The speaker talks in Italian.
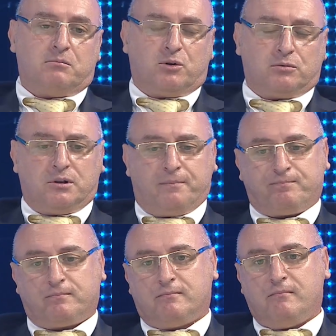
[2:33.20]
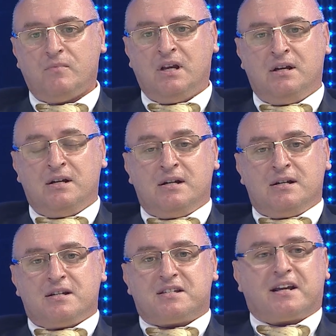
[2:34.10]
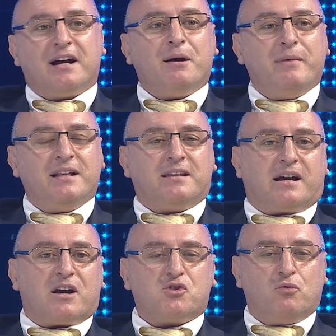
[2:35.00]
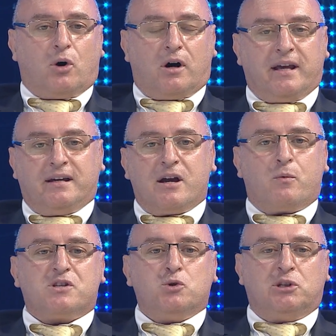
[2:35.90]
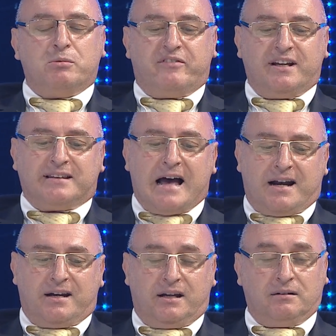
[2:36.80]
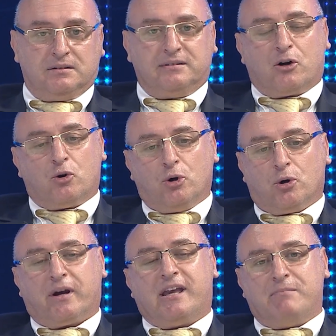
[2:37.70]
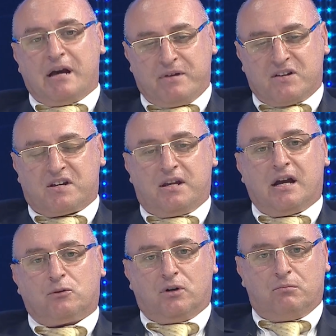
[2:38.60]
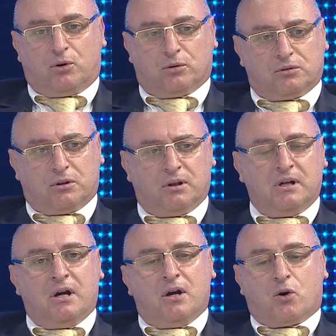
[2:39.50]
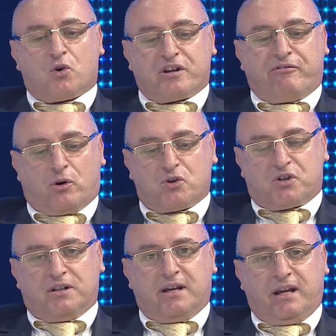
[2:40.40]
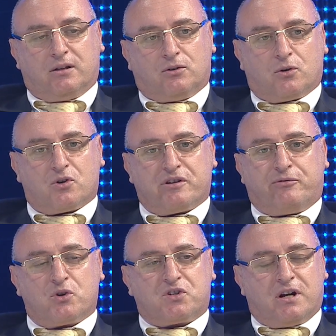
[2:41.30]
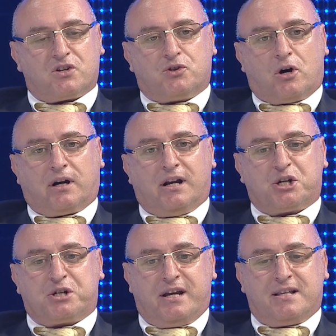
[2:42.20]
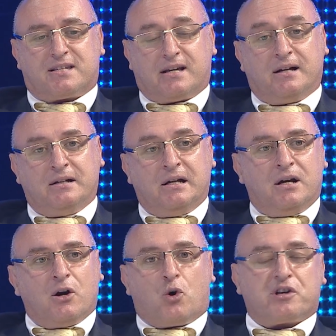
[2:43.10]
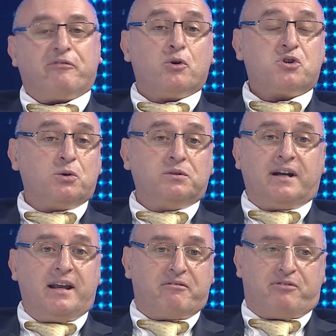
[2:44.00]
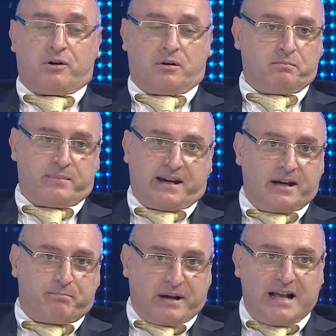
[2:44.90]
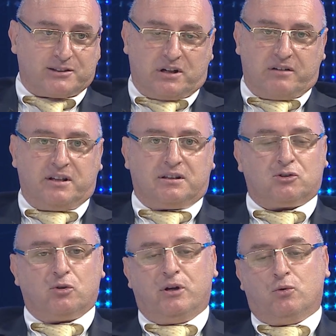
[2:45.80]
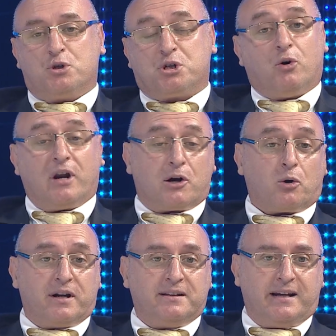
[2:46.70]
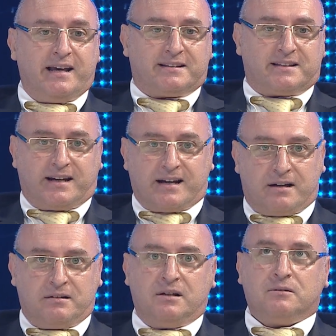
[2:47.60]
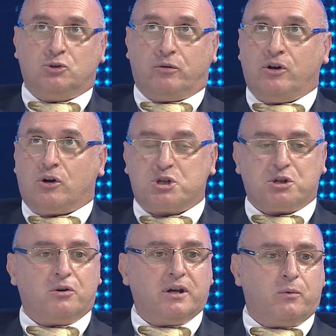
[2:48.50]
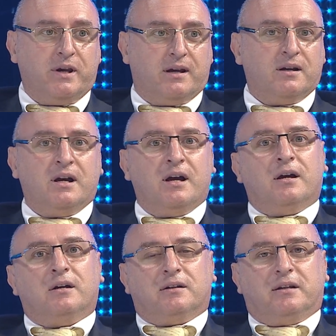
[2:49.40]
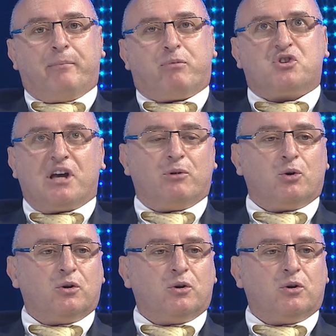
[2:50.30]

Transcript: al mondo. Stranamente, caso vuole che in questi ultimi vent'anni, da coloro che abbiamo insegnato al mondo cosa fosse il diritto, cosa fosse la storia, la scienza, cosa fosse un telefono, perché peraltro l'ha inventato Meucci, o la corrente elettrica, dove oggi noi qui ne possiamo